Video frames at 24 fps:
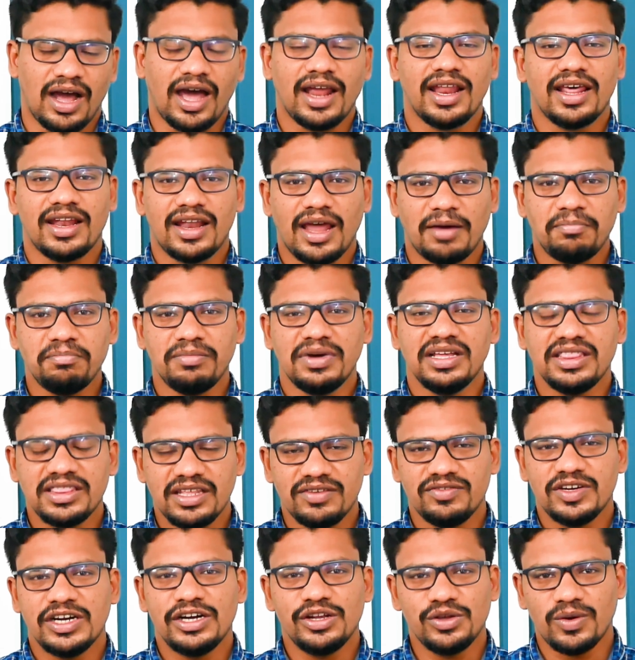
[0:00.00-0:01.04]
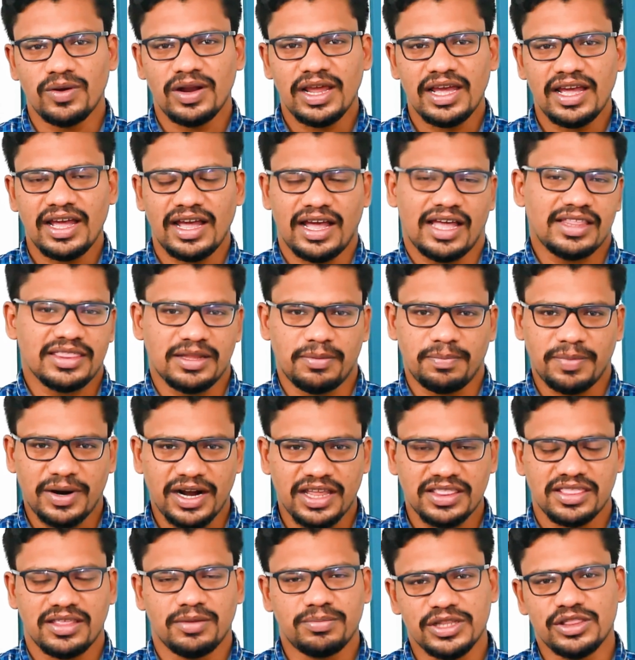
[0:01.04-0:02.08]
ஆனால் நம்ம இந்த வீடியோவில் அந்த
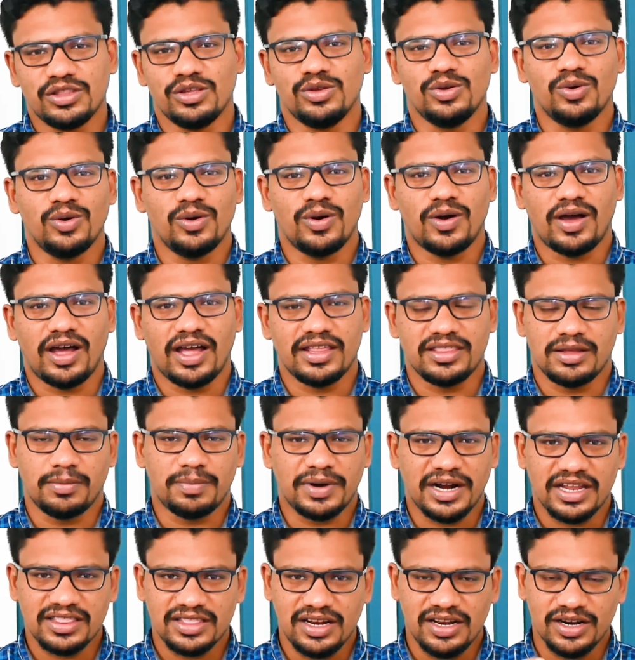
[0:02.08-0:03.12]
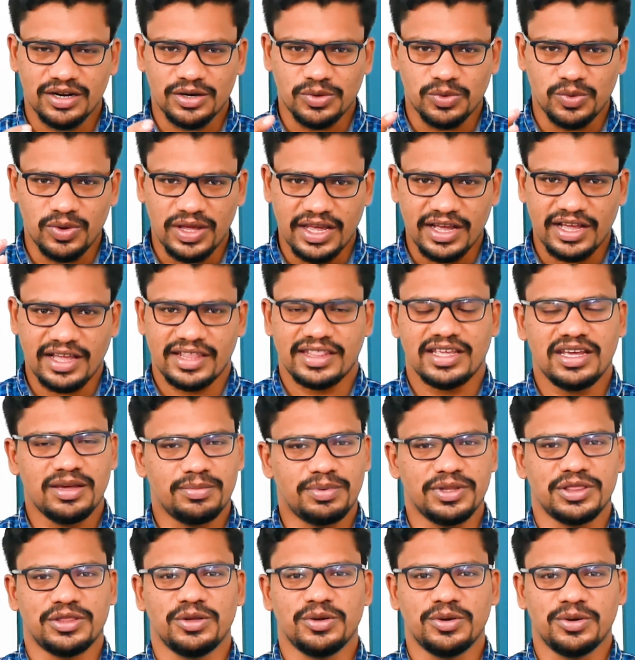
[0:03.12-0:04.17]
படத்தை பற்றியோ அந்த படத்தில் இருக்கக்கூடிய கதையை
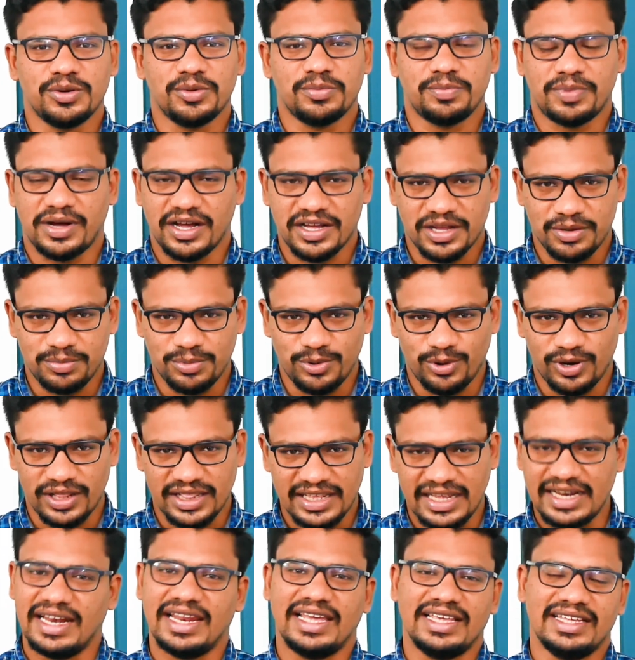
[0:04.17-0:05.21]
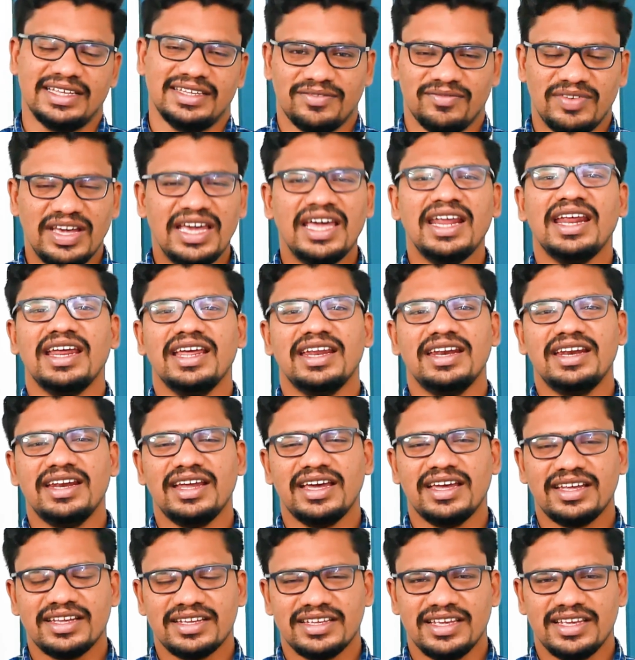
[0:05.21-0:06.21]
பற்றியோ பார்க்க போகிறது இல்லை வேற என்ன